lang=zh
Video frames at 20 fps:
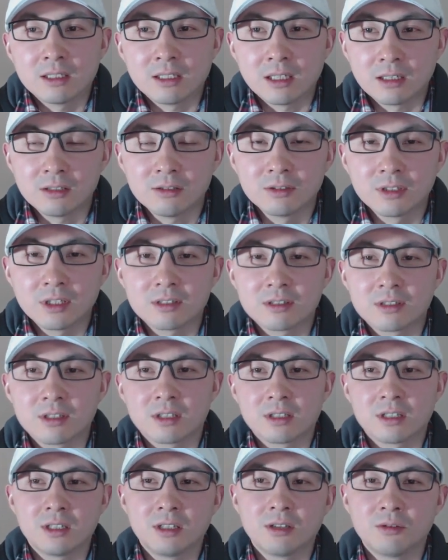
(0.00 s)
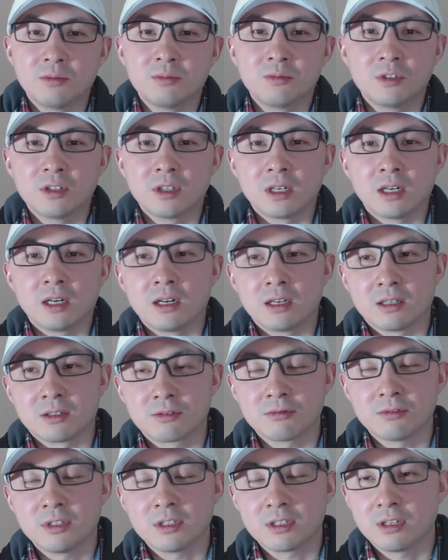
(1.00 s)
然后呢，这个谢伦伯格
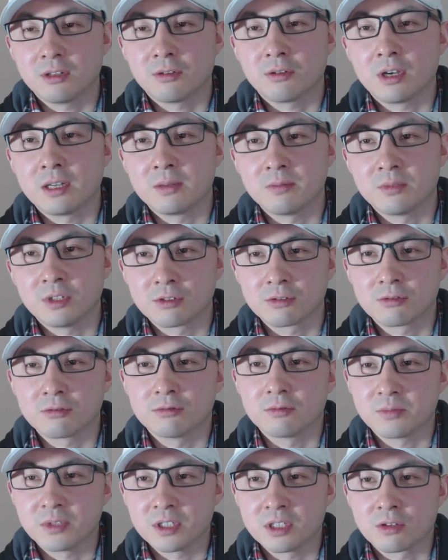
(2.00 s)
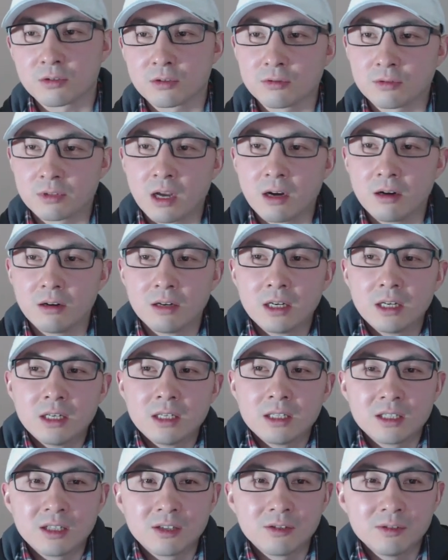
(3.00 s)
啊，注意这段描述比较重要。
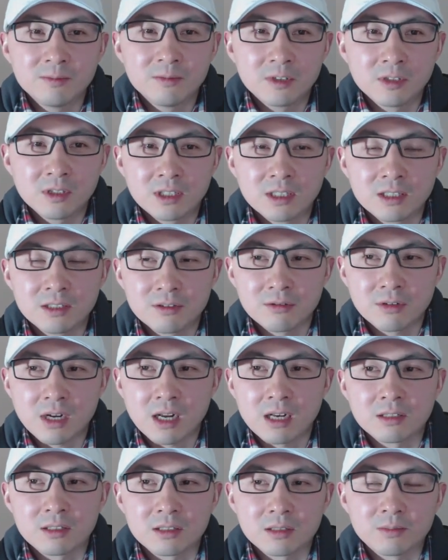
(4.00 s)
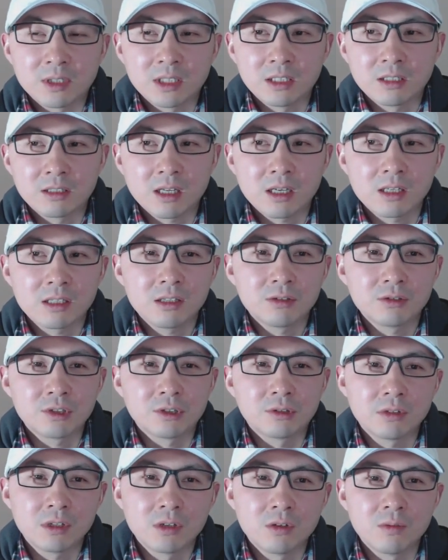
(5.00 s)
谢伦伯格就干了什么呢？他要
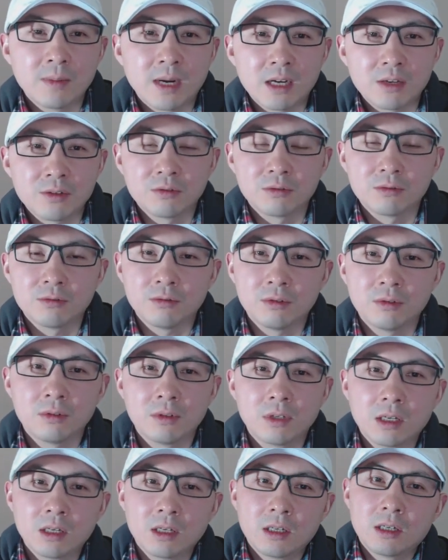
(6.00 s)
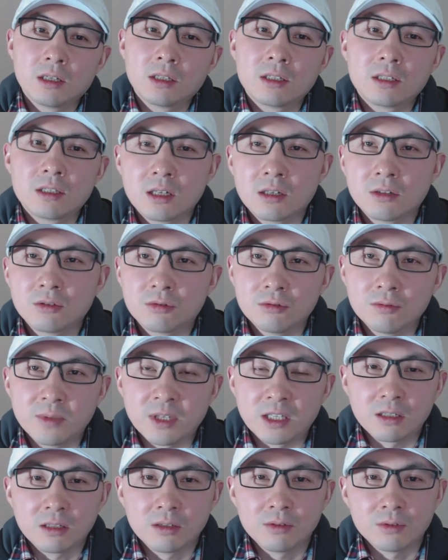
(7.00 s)
求购买用于将毒
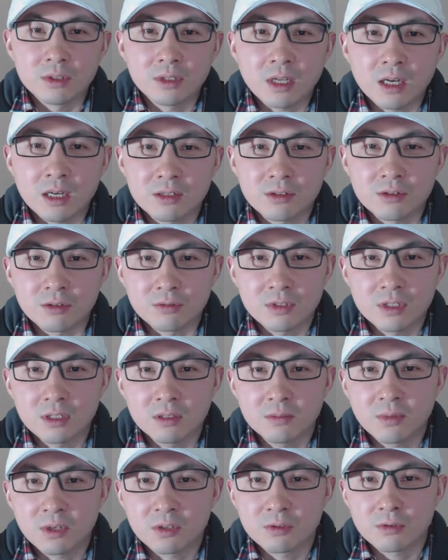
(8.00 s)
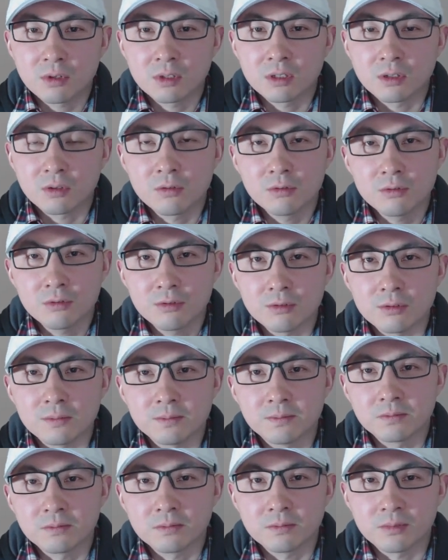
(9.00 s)
品和轮胎重新包装的工
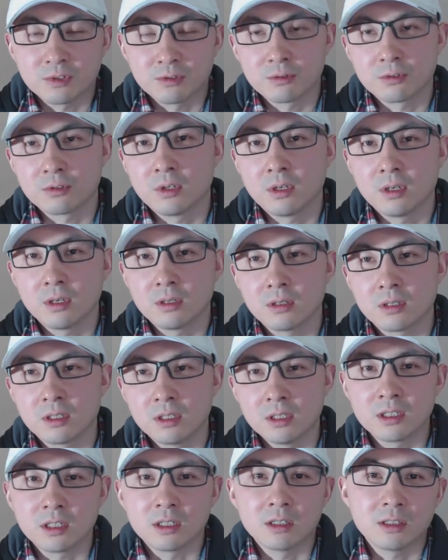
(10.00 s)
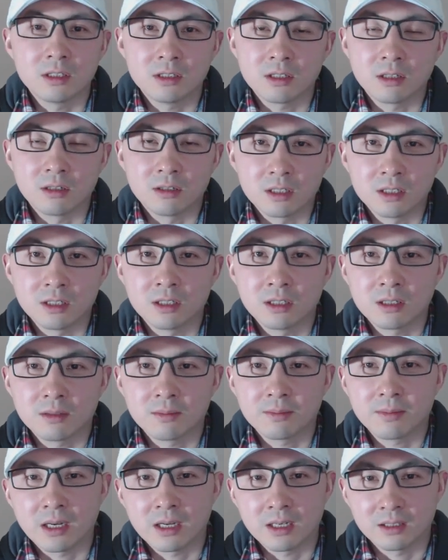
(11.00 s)
具，比如说隔成一小
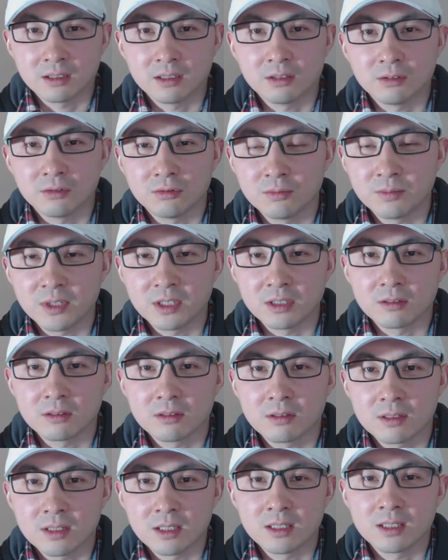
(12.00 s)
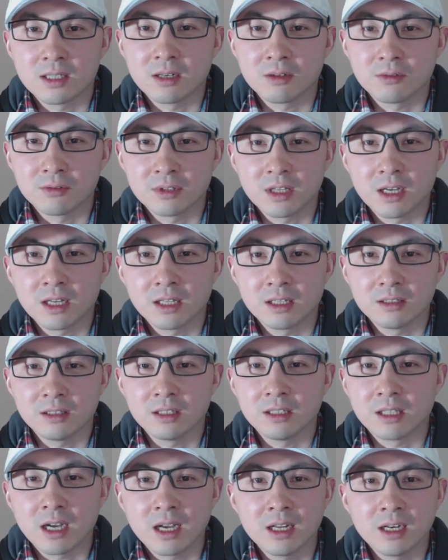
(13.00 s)
格，把那个毒品塞在轮胎的
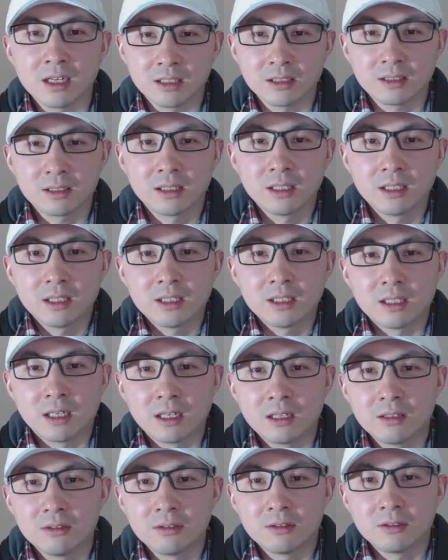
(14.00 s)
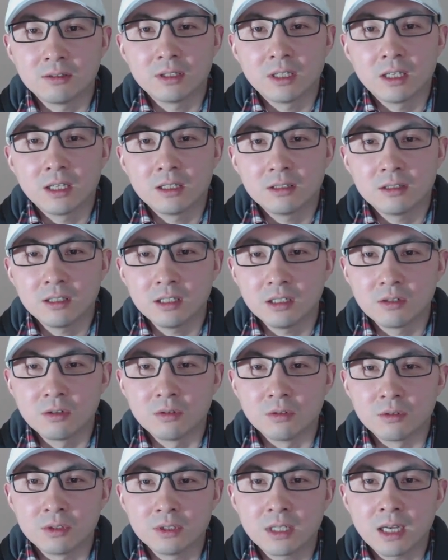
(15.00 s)
内胎里，然后订
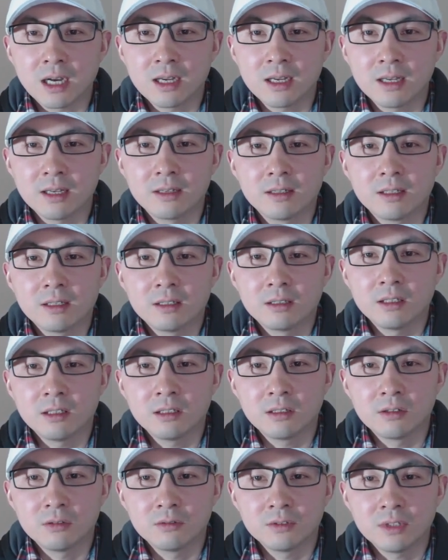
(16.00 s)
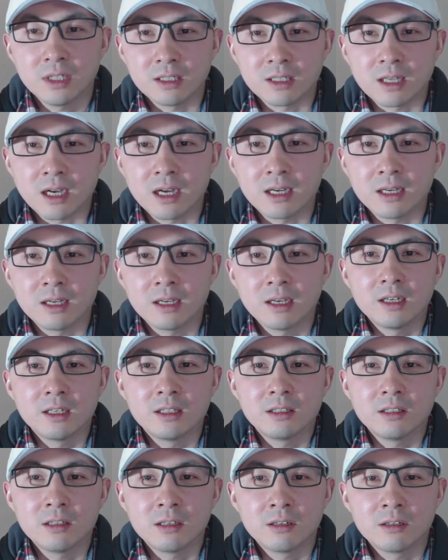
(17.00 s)
购轮胎、订购内胎、
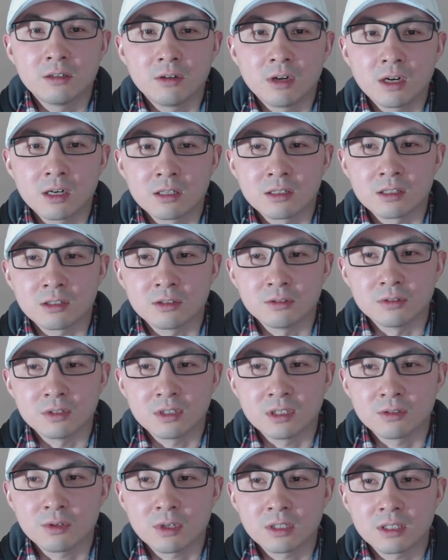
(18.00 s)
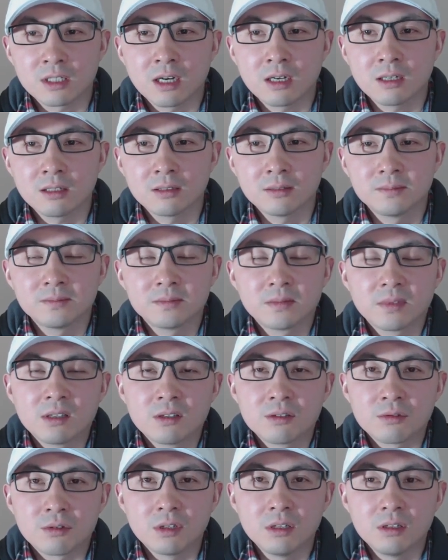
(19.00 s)
订购二手集装箱。
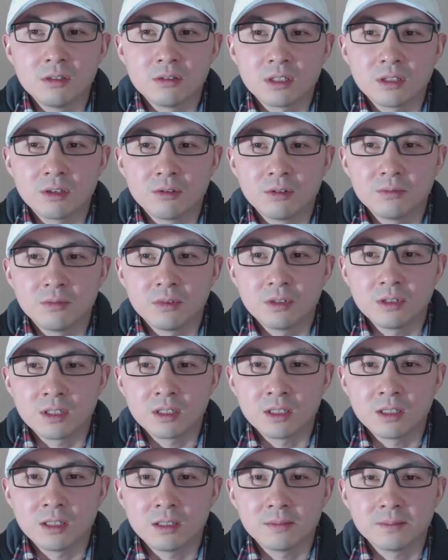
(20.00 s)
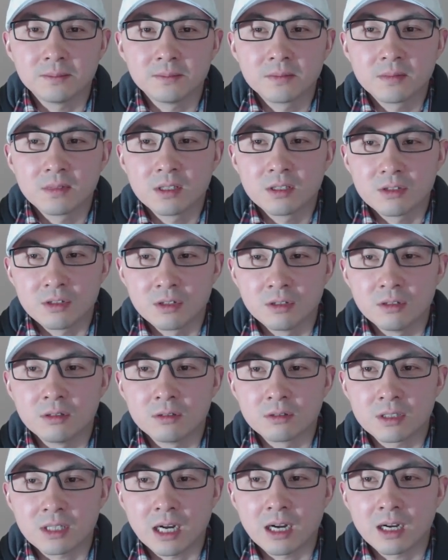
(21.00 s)
随后，谢伦伯格
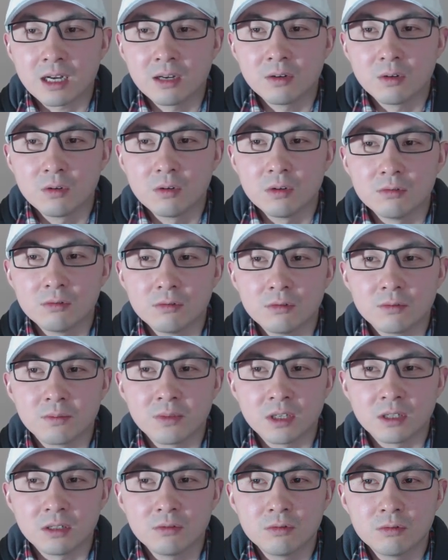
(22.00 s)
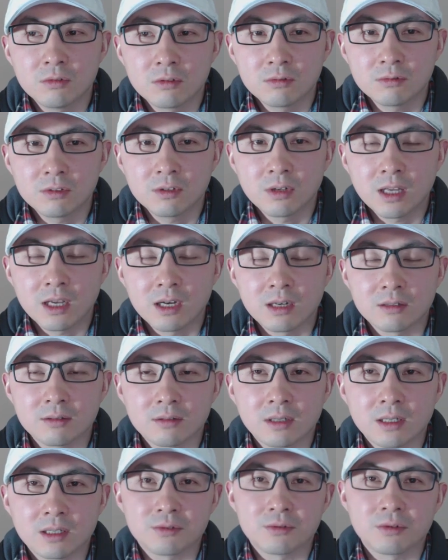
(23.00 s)
就查看货物，评估工作量
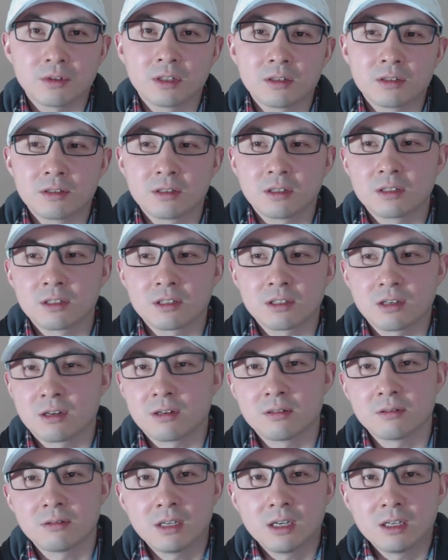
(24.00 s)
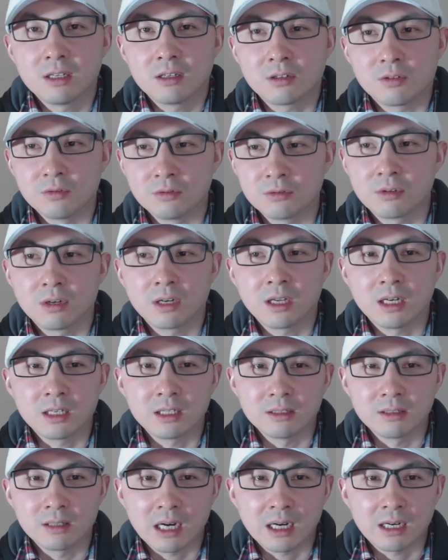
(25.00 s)
啊，觉得这个事儿工作
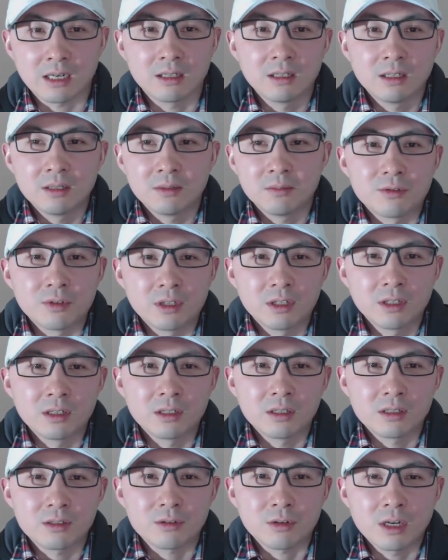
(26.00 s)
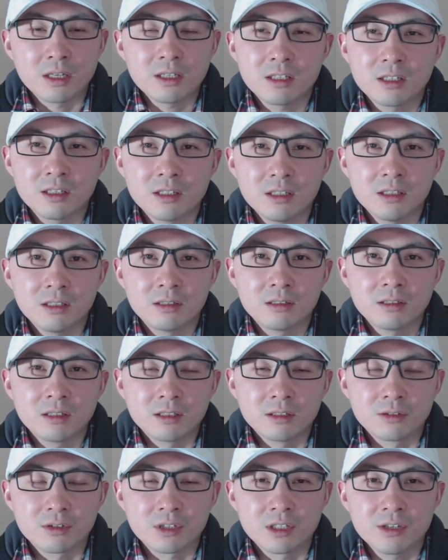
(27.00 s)
量很大，觉得船期
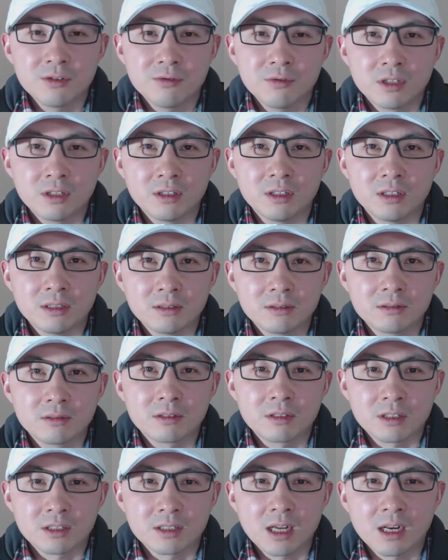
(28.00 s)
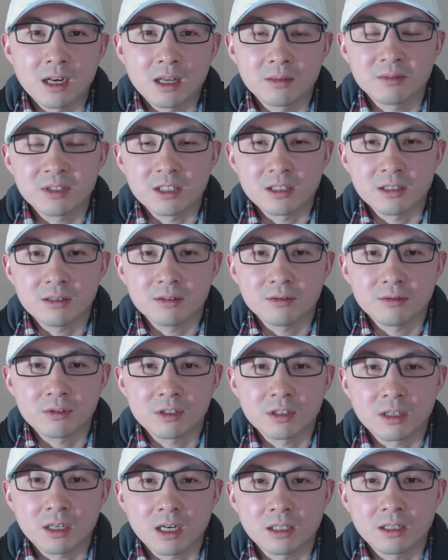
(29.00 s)
由十一月底。实在来不及，于
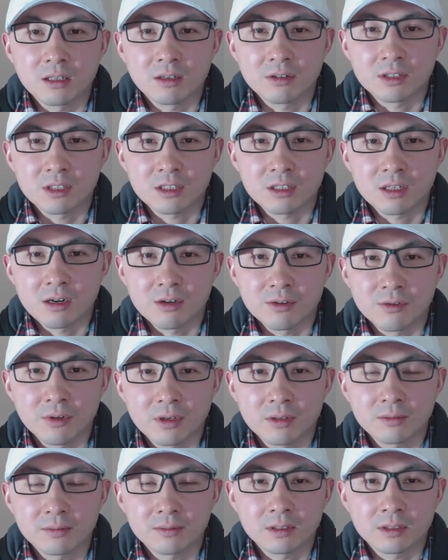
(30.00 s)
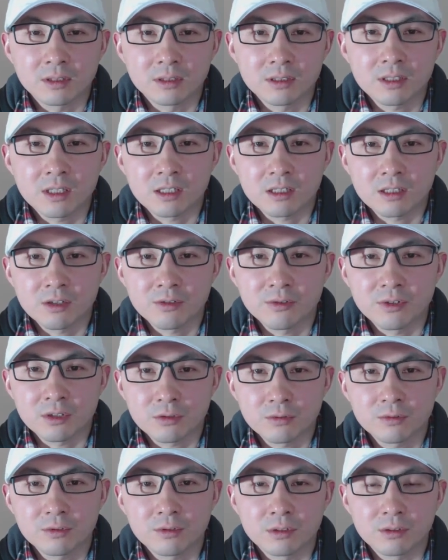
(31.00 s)
是改到了十二月，可能在十二月
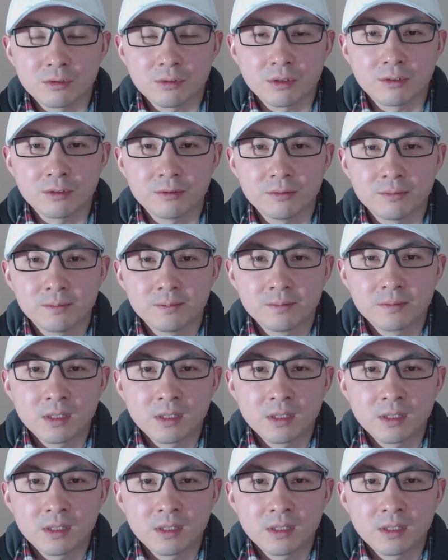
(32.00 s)
中旬左右。